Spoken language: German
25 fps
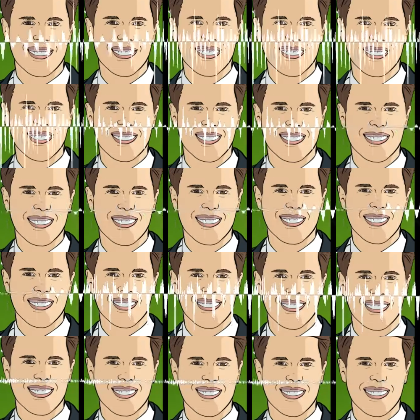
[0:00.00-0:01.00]
der
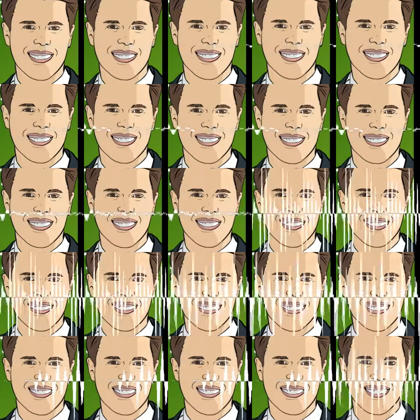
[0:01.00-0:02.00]
Finanz
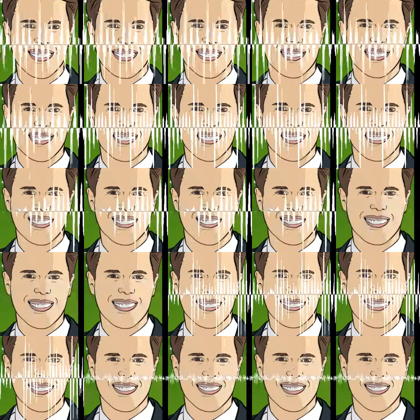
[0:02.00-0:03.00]
Geberseite, was auch
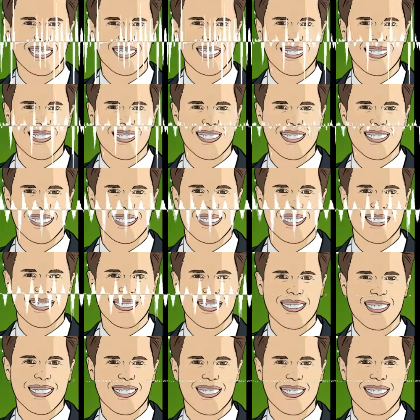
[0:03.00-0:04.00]
die Anforderungen
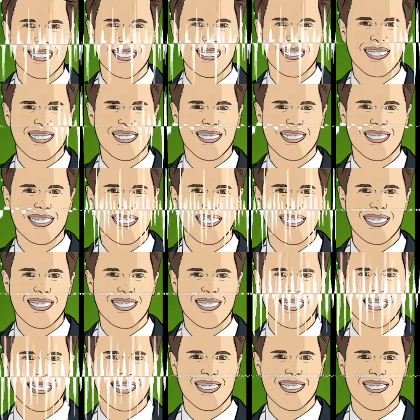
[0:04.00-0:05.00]
angeht. Wir sind ja selber auch
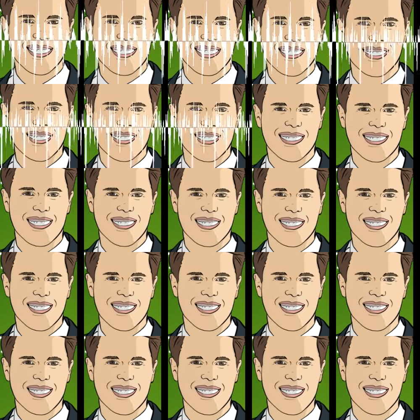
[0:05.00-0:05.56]
Stakeholder.